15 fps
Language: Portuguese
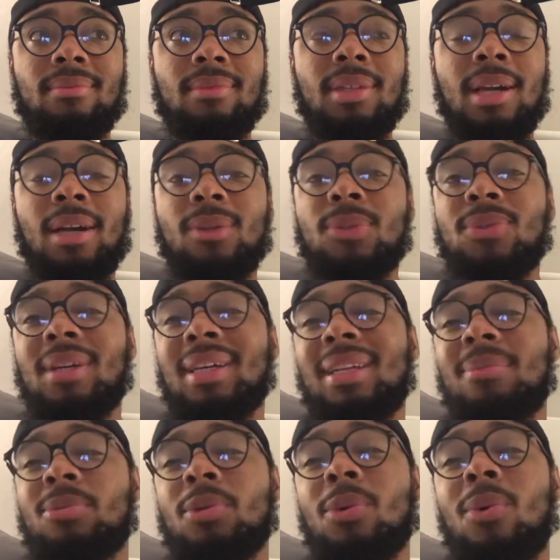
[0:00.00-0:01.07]
yeah, não sou
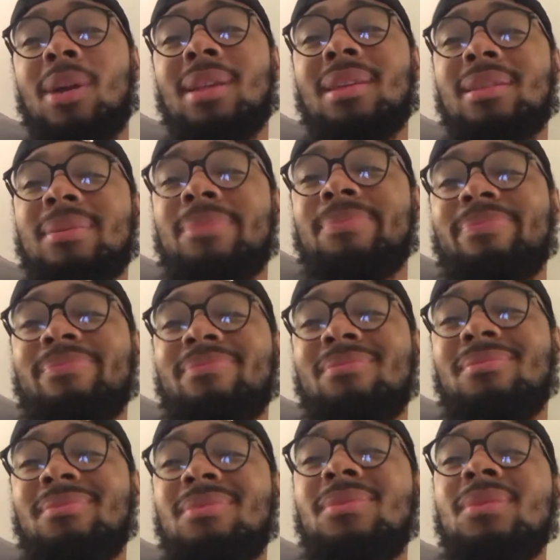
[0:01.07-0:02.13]
aquela pessoa que guarda
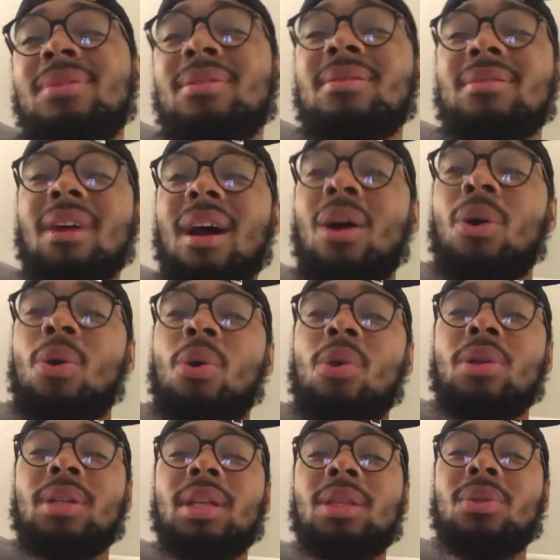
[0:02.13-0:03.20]

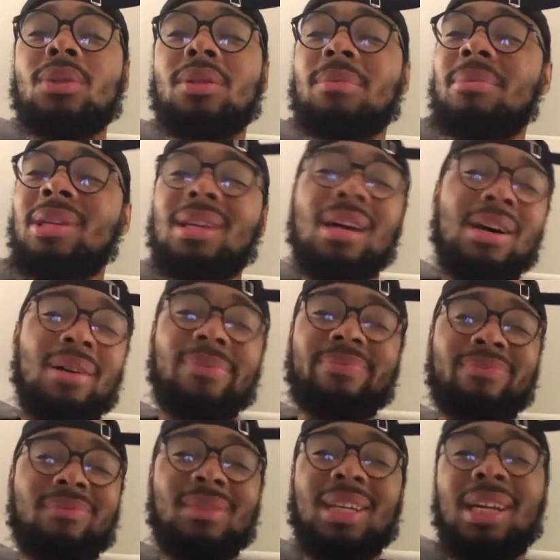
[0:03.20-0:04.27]
rancor dentro de mim, não.
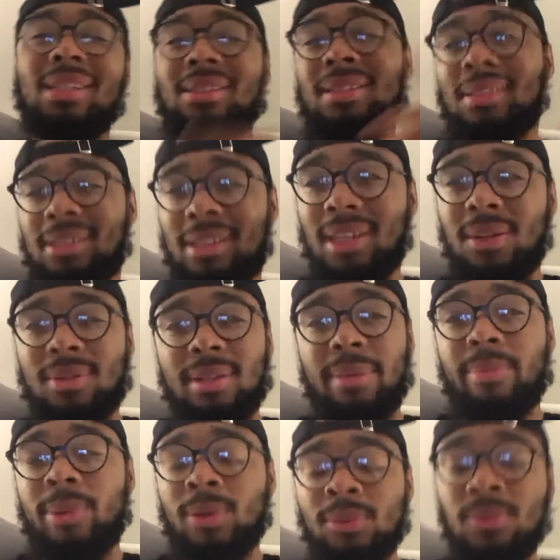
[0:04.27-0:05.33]
Graças a Deus, é
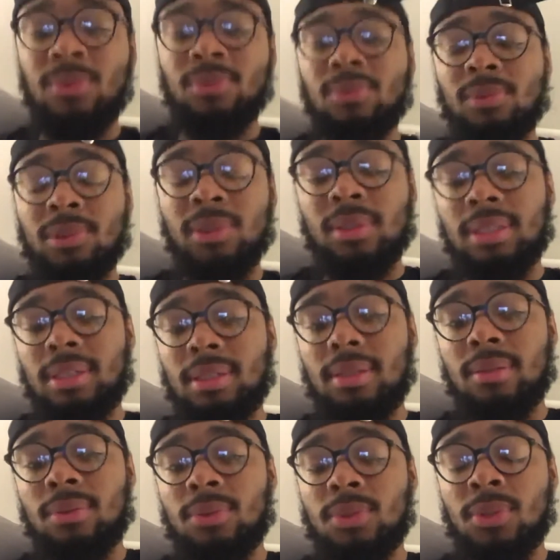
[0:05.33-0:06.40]
pá, hum, não sou desses.
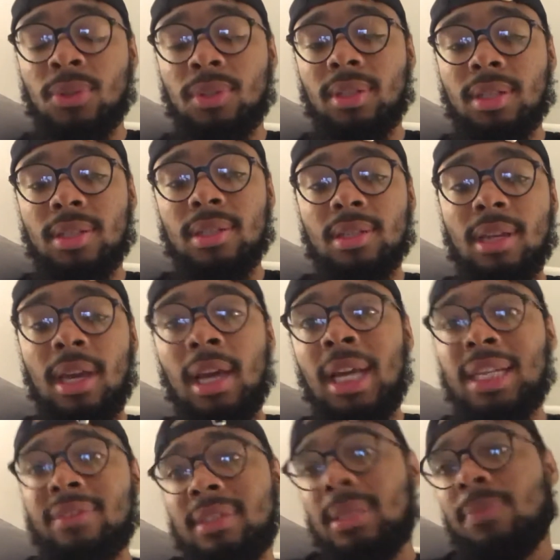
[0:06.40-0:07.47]
Não sou desses. Se
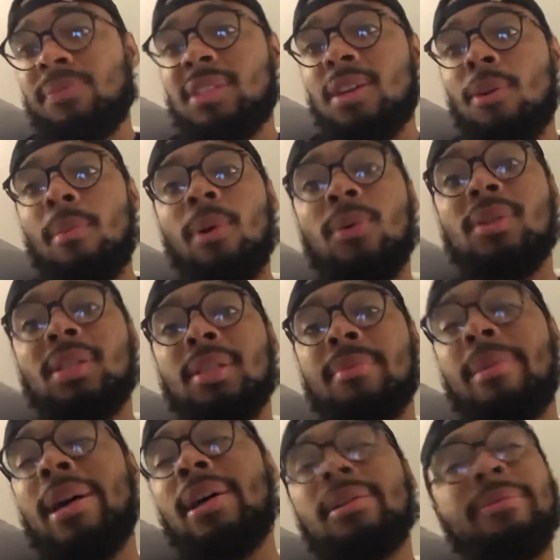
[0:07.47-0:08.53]
você me fizer alguma coisa de
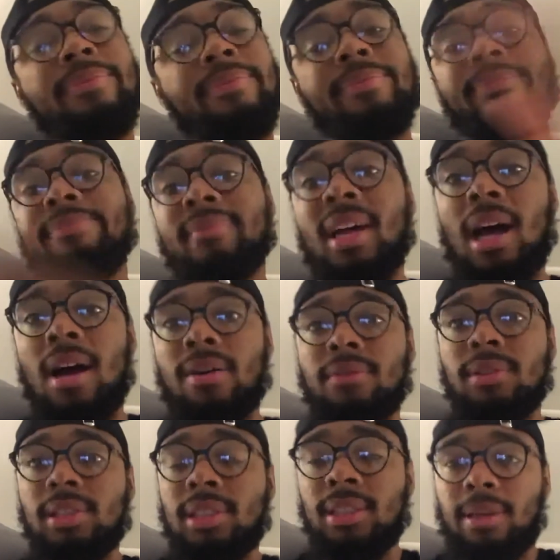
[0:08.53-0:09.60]
mal, ah,
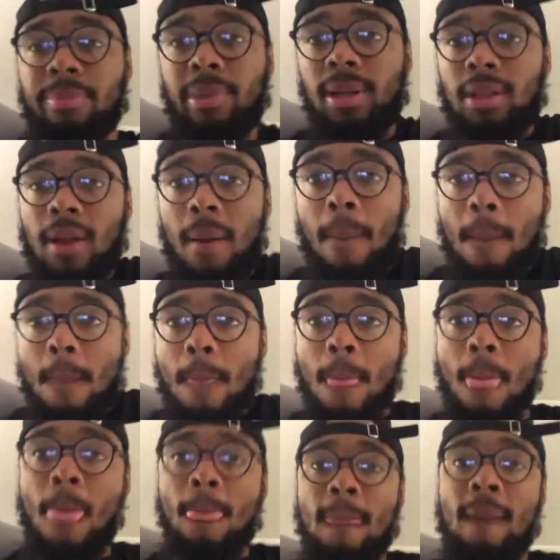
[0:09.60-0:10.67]
vou deixar para lá.
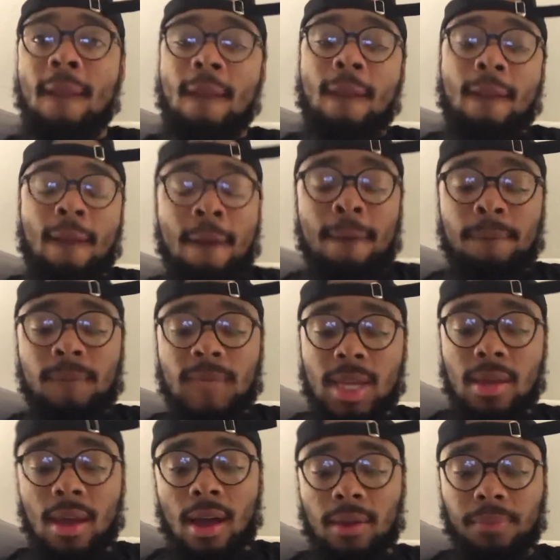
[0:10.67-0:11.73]

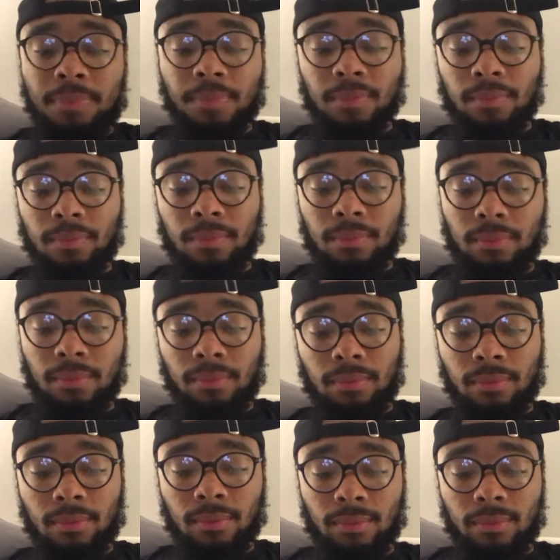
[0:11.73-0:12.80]
Yeah.
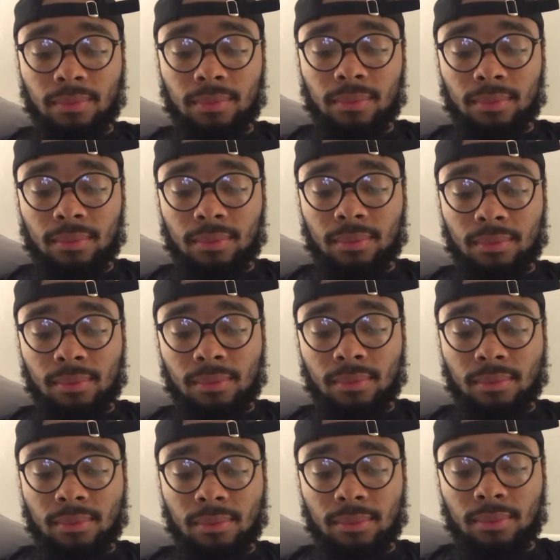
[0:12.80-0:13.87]

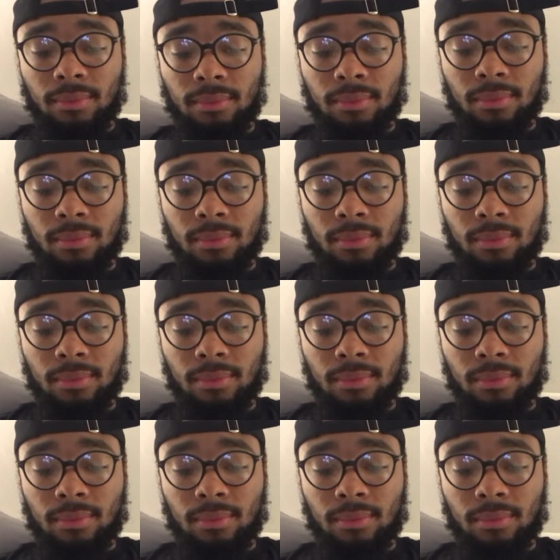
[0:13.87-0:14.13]
Hum...